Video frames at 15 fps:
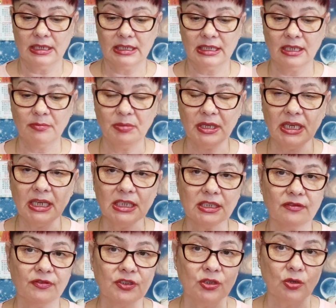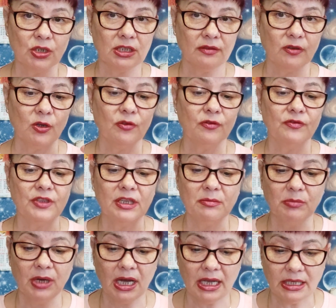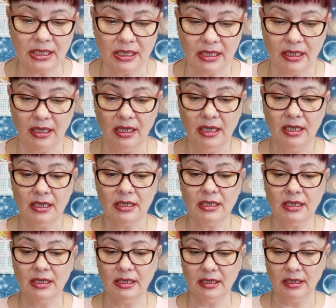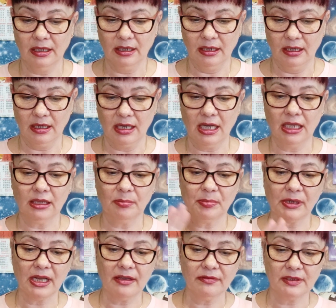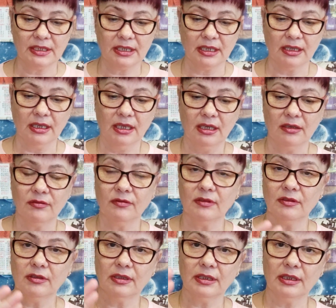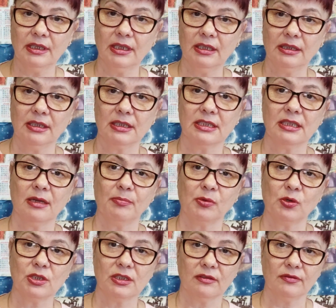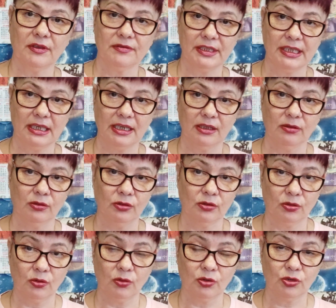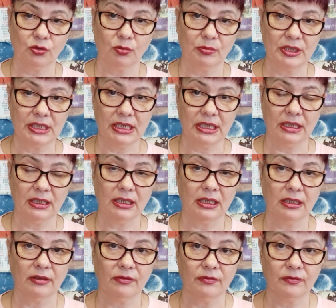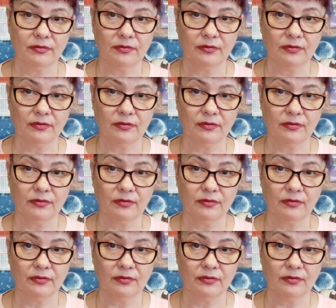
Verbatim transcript: соберите все свое внимание и отправьте этот запрос во Вселенную. То, что мы делали